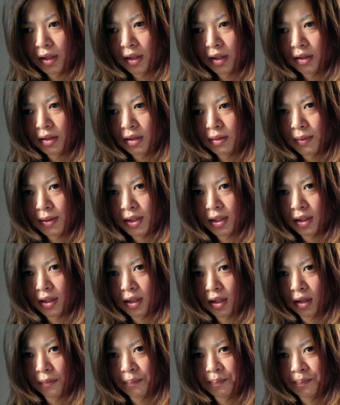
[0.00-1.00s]
で、つばき
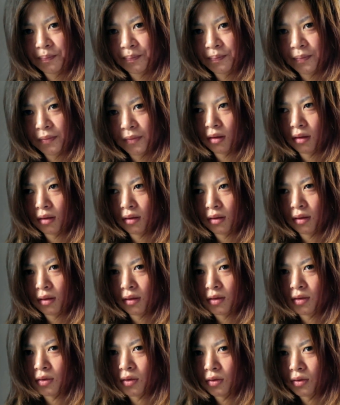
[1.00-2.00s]
ちゃんが、
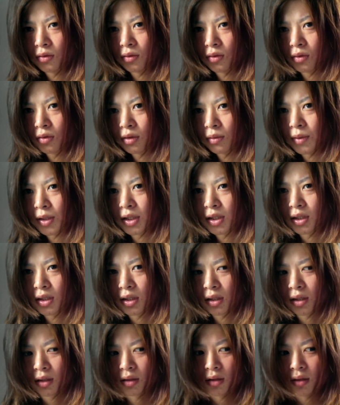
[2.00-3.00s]
その男友
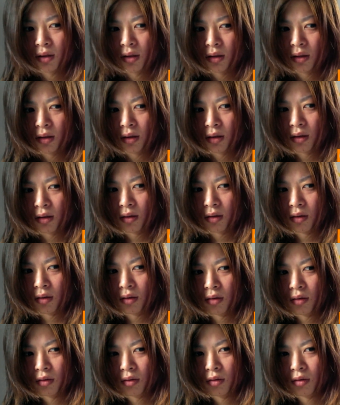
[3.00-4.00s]
達に、
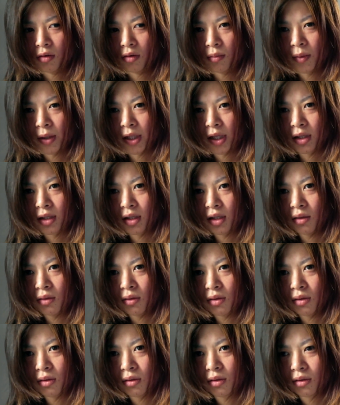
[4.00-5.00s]
まあ、やって
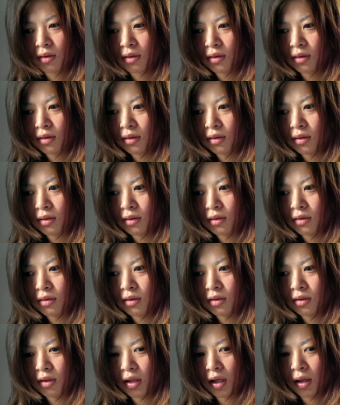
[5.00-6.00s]
ること
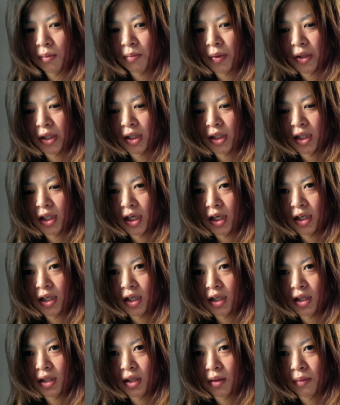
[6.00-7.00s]
中途半端で嫌
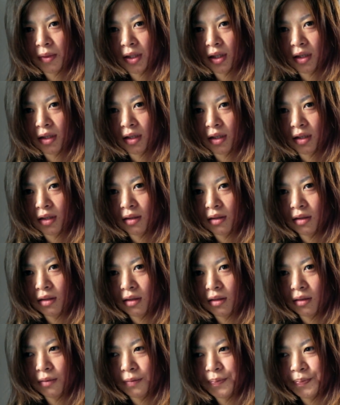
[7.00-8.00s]
いなんだよ、みたいな。
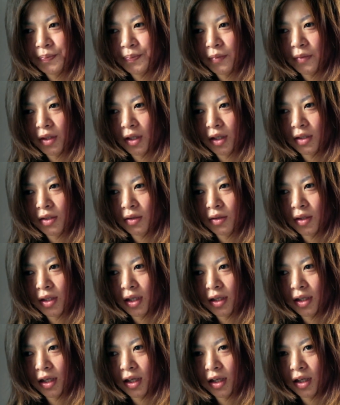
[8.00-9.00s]
なんかそ
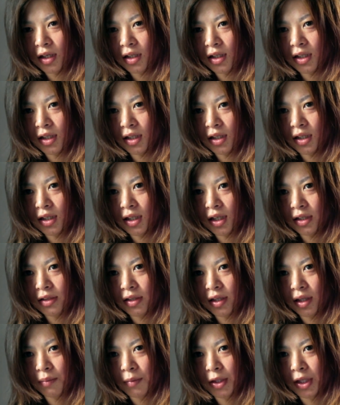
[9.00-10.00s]
れだけ言い
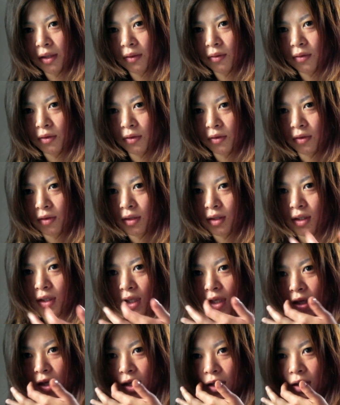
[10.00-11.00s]
たくて、みたいなことを言っ
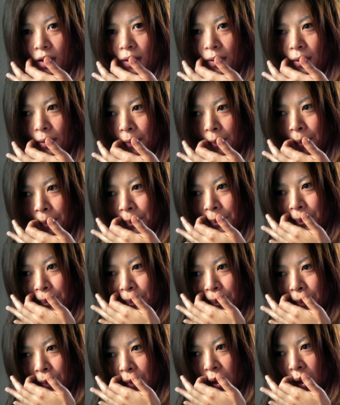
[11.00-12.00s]
て、
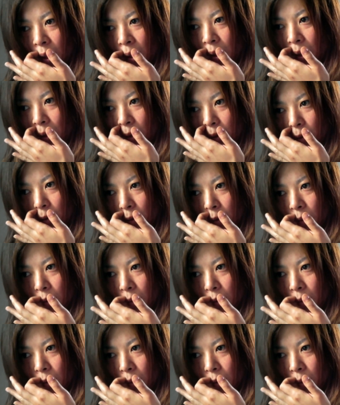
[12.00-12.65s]
で、